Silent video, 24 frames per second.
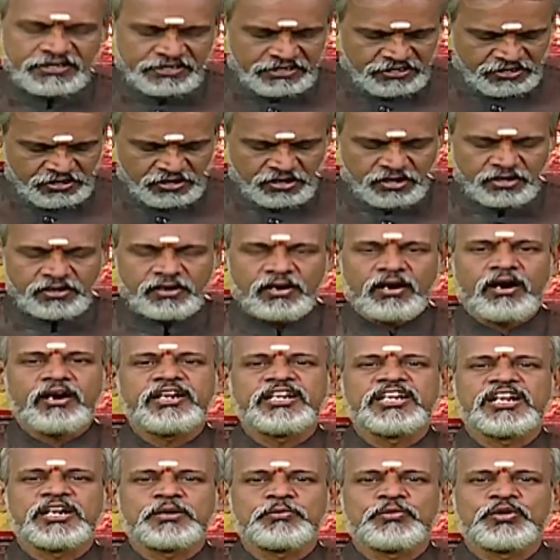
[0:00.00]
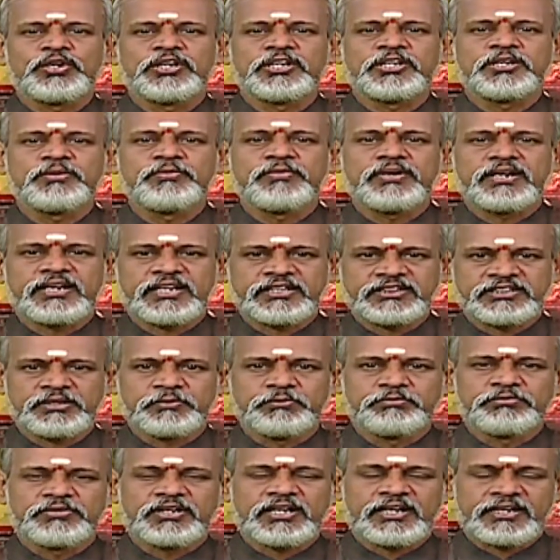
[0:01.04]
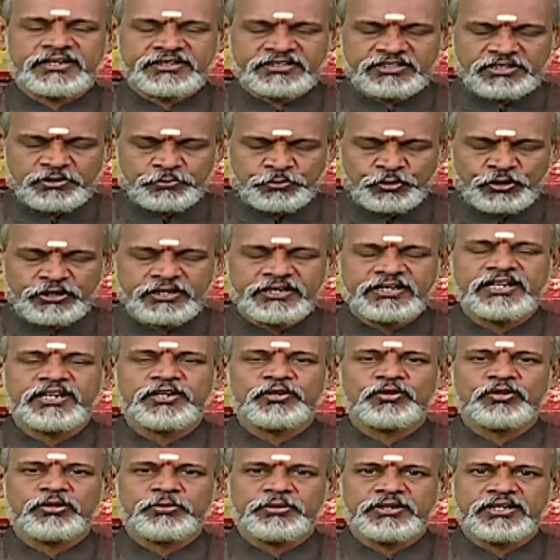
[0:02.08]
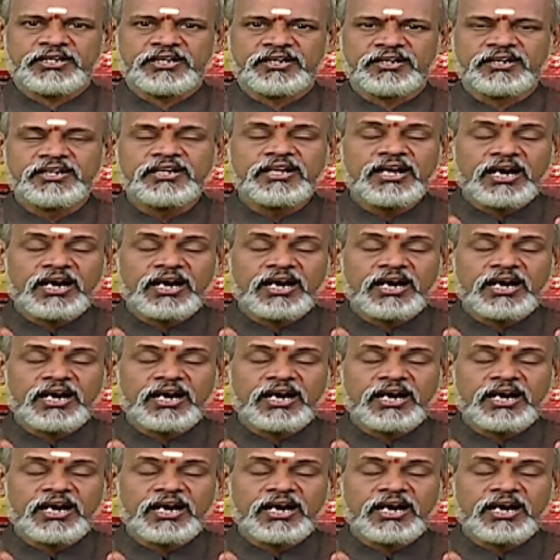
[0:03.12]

எல்லா நாடி நரம்புகளுக்கும் ரத்தம் கரெக்டாக போய்கிட்டே இருக்கணும் அப்படின்னா